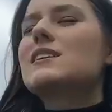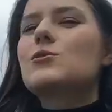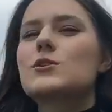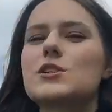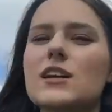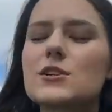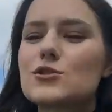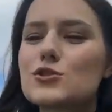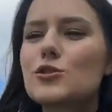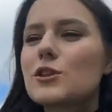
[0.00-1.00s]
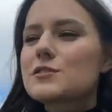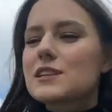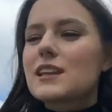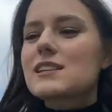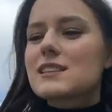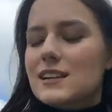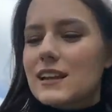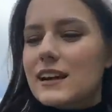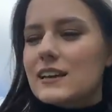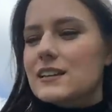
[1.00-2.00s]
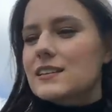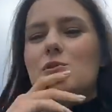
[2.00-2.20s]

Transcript: и такое ощущение, что что-то всегда страдает.